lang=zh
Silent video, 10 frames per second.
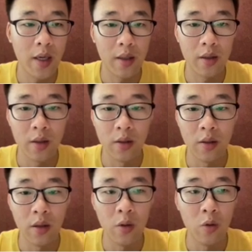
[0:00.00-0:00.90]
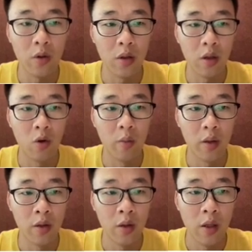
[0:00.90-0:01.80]
样的一个功能呢，我
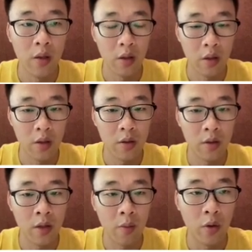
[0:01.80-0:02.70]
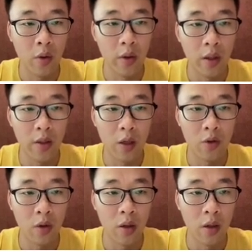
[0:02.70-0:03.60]
们内部有一个叫
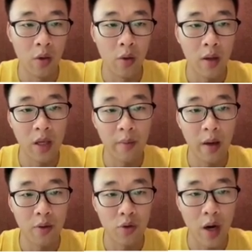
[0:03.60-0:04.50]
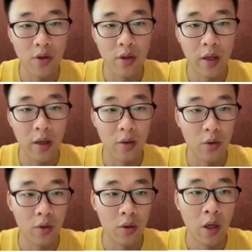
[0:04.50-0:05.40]
做runtime abstraction layer，
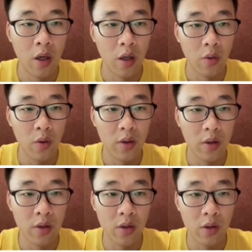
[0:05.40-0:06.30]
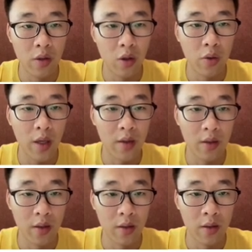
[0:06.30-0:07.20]
就是运行时抽象
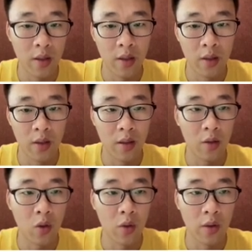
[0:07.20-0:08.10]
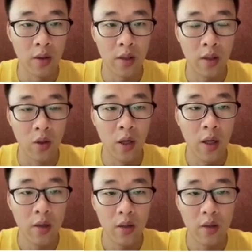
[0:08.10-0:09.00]
层这样一层统一接口。
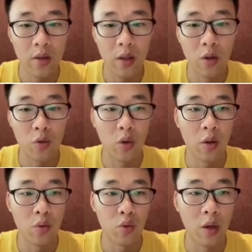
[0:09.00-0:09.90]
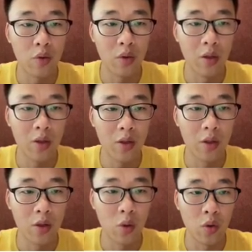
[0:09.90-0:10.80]
这层接口主要做的事
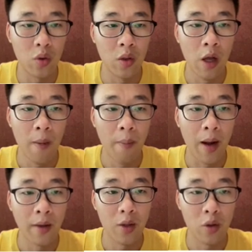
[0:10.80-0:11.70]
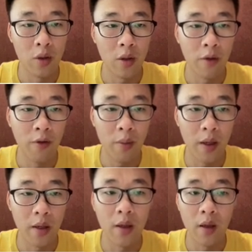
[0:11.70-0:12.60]
情就是把内存的分
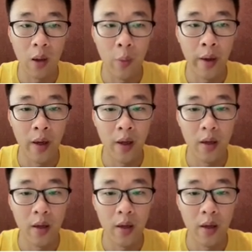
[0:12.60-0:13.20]
配、拷贝